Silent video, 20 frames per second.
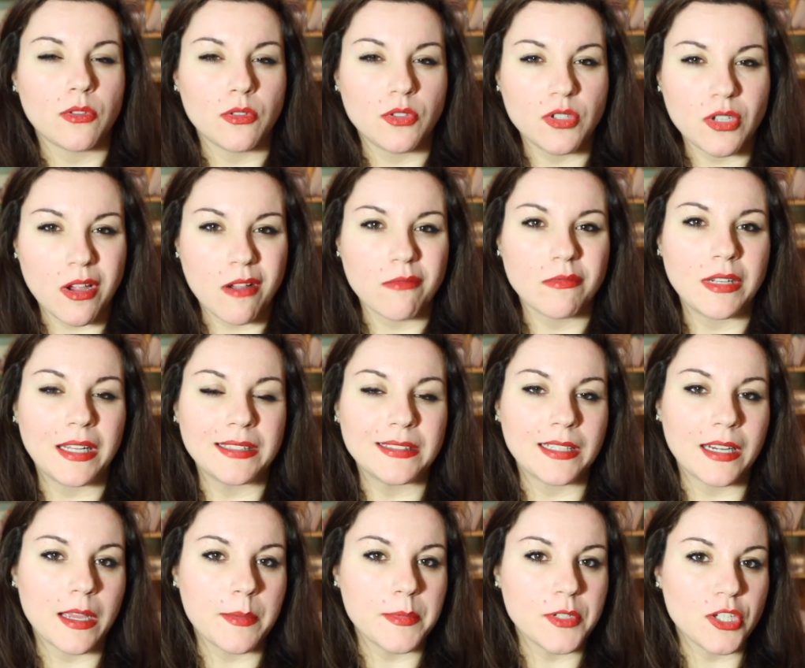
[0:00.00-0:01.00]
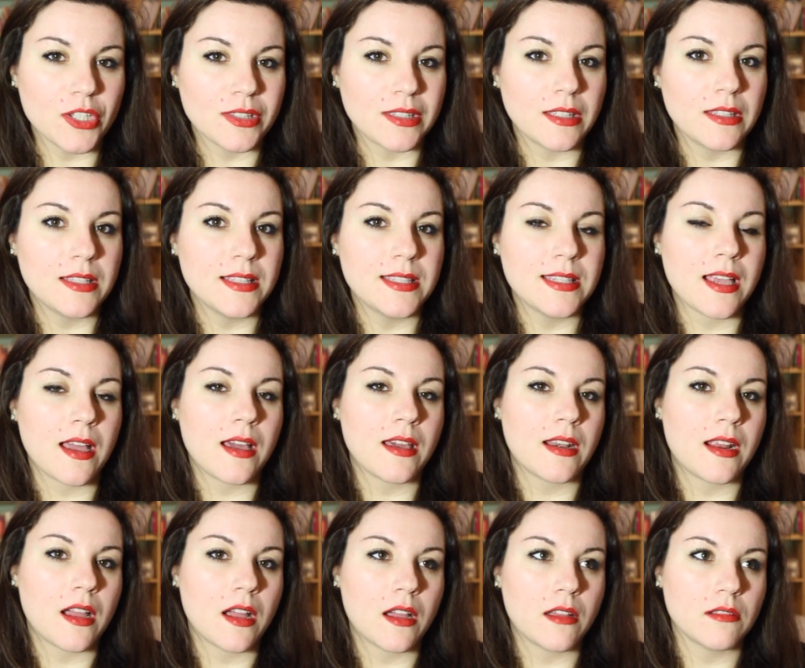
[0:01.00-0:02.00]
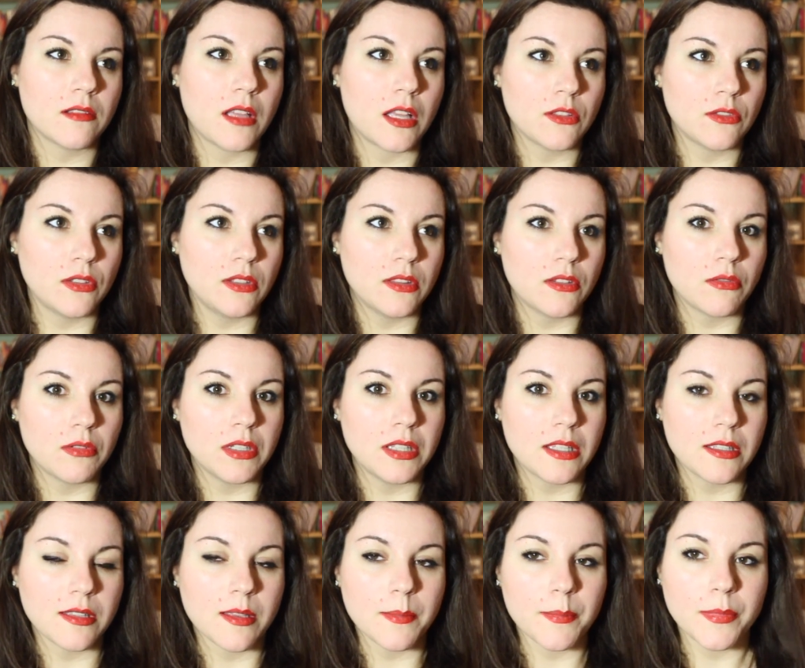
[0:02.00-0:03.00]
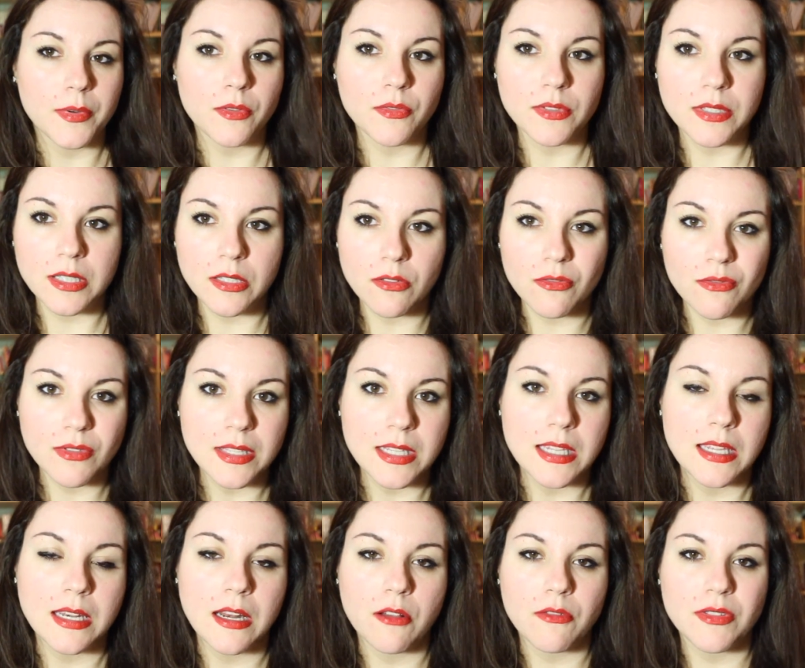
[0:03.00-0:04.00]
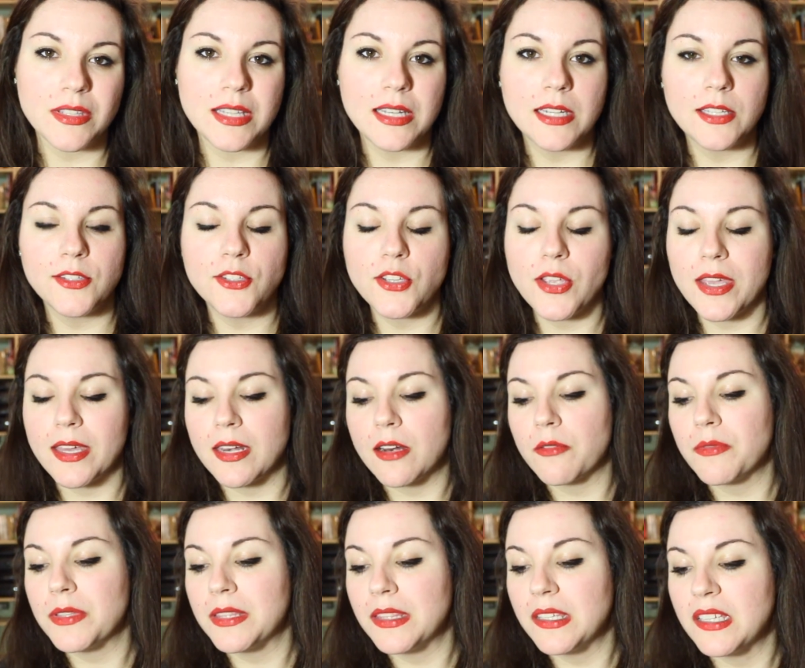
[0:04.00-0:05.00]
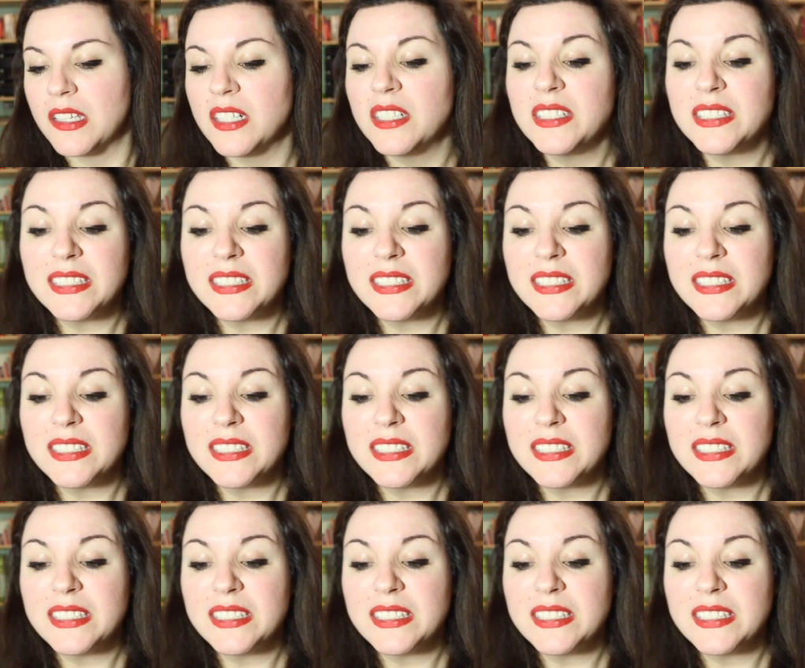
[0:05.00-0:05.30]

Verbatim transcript: ho già un'altra camicetta di Zara a tinta unita sempre così rosina, così leggera quindi